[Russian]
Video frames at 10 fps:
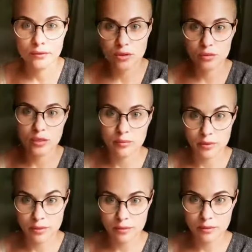внизу
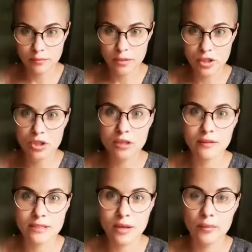написан. Пишите
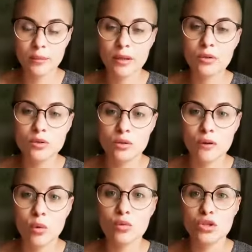ватсапом одно слово
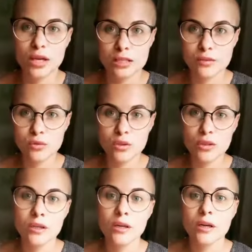«Участвую»,
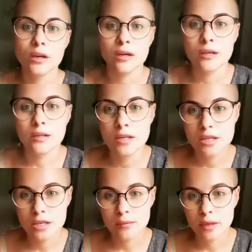и
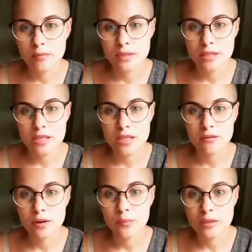Иришка, моя близняшка,
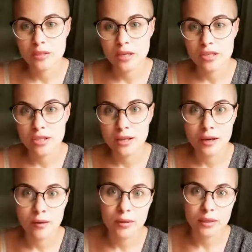вам подскажет,
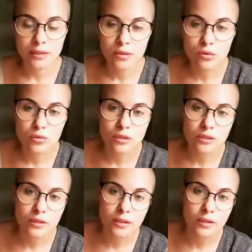как оплатить курс
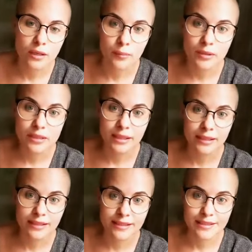и как
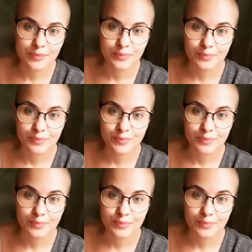присоединиться.